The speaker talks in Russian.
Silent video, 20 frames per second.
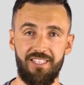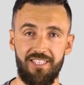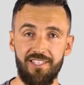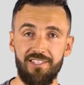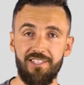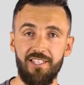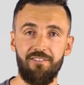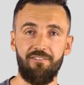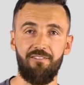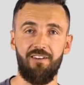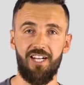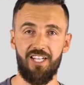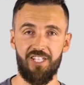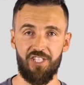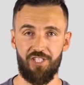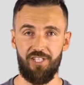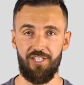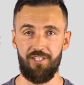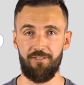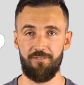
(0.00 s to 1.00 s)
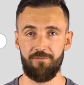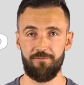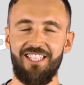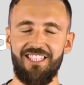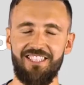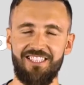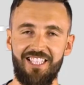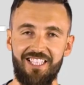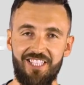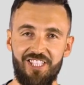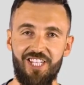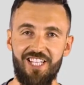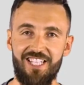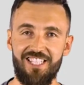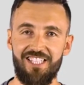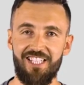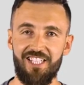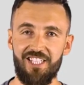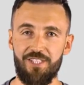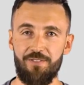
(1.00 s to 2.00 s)
и это важно. Так как
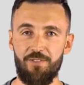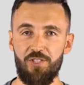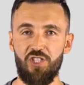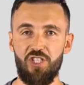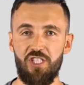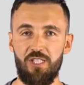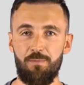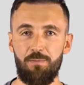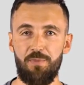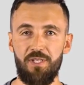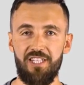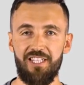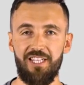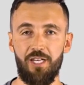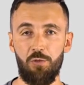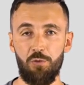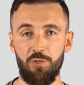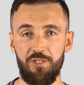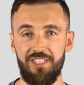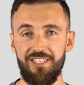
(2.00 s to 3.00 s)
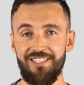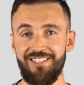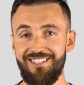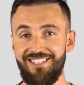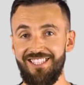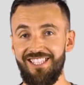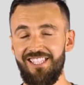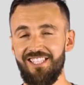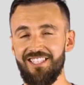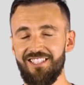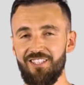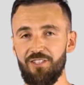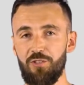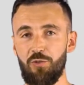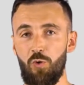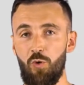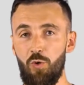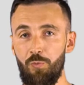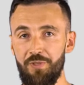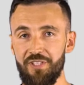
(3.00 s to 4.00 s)
часто раздвижные перегородки делят
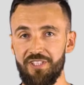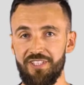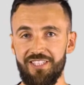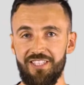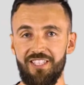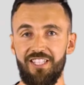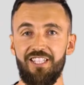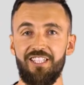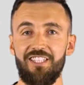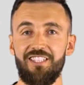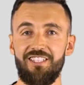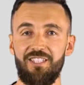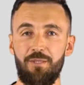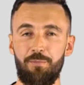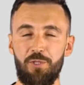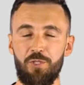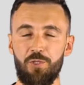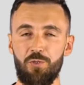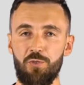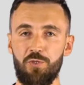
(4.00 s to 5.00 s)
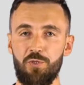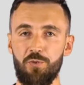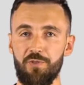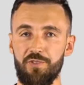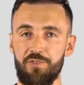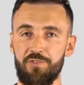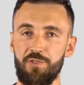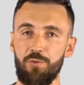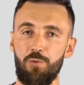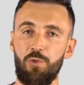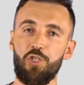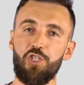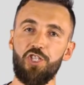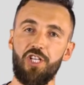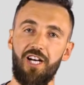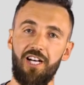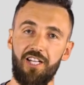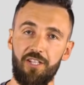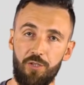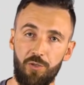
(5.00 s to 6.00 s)
комнаты, где присутствует всего лишь
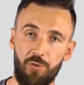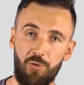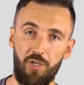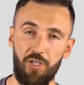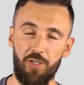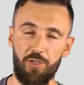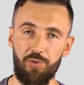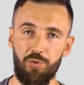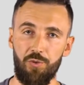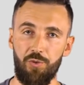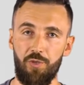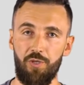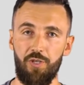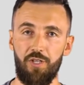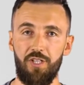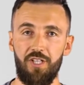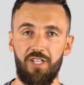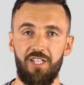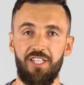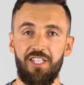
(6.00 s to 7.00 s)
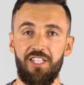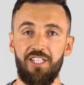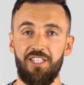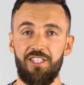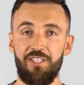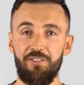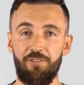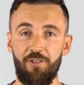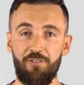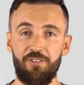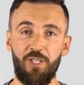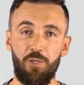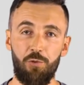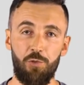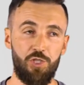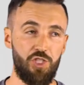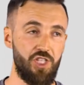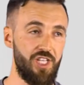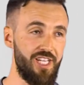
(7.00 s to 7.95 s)
одно окно. И во второй